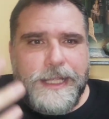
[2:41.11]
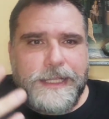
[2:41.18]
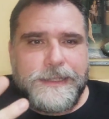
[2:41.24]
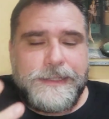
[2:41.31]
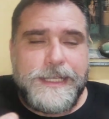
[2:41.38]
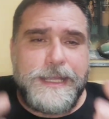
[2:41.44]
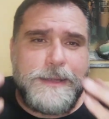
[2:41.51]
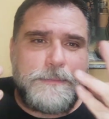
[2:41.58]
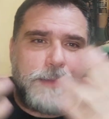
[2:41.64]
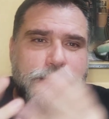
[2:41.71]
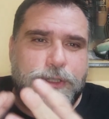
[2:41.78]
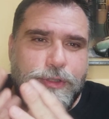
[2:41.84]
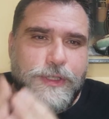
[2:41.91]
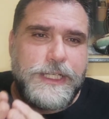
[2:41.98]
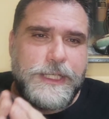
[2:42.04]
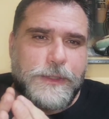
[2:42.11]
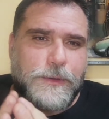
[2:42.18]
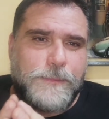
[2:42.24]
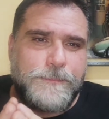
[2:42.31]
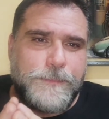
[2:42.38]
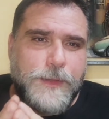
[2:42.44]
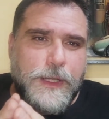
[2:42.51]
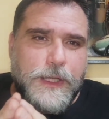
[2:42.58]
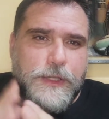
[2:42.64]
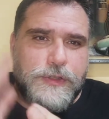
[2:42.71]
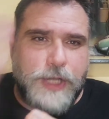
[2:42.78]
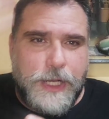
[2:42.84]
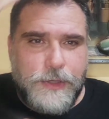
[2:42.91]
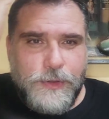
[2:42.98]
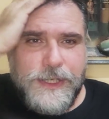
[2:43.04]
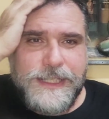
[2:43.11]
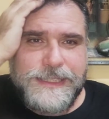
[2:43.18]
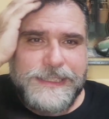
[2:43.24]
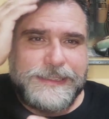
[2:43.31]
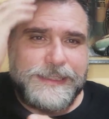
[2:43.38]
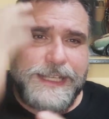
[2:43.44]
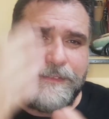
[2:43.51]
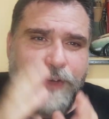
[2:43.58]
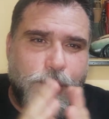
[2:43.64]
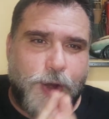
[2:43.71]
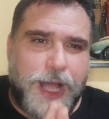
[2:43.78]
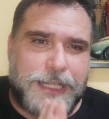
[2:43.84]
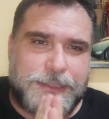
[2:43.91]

di maggiolino, cioè non esistevano